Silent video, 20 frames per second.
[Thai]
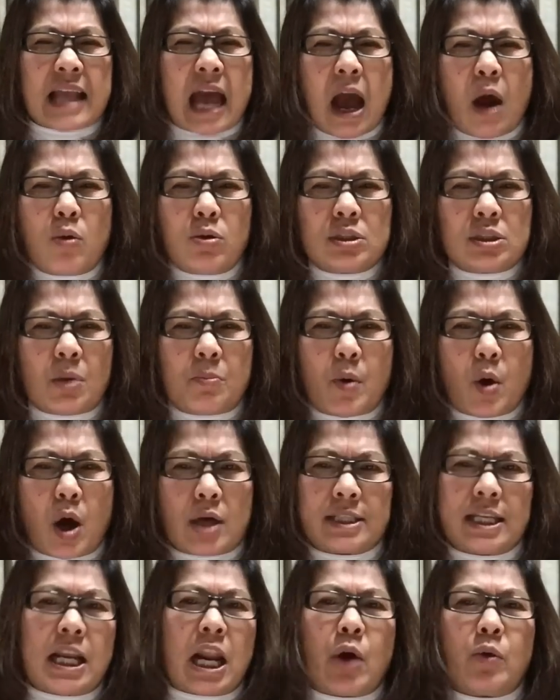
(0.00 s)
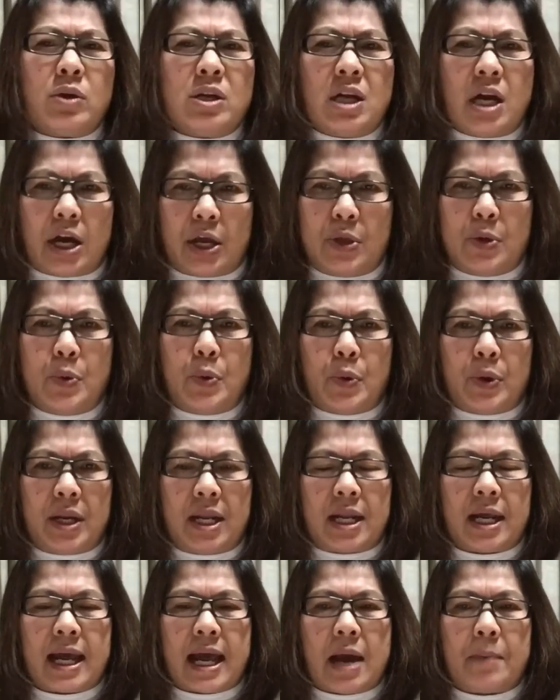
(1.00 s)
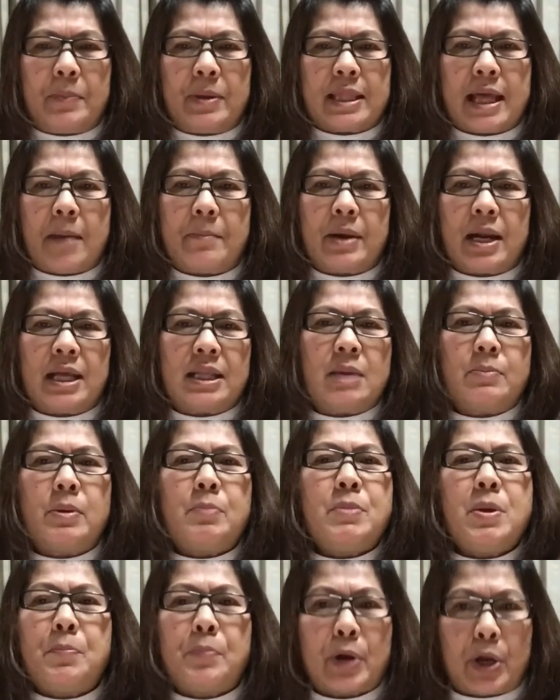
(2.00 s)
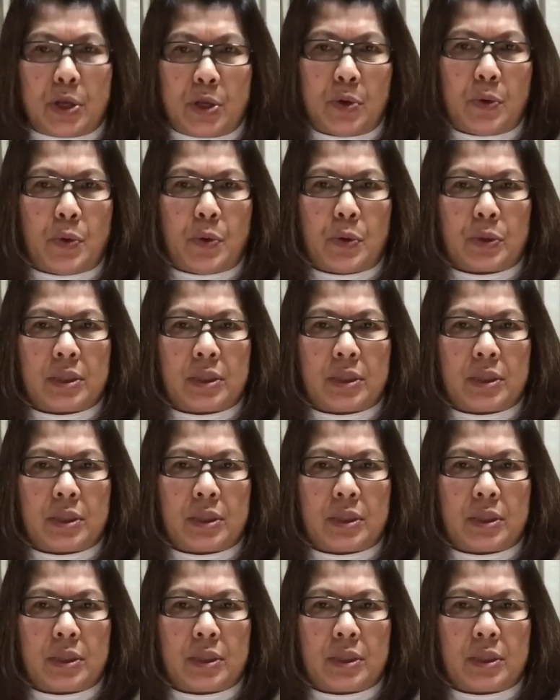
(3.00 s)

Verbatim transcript: เอาสมองที่เราเหลืออยู่นี่นะคะ ไปทำอะไรที่มันมีประโย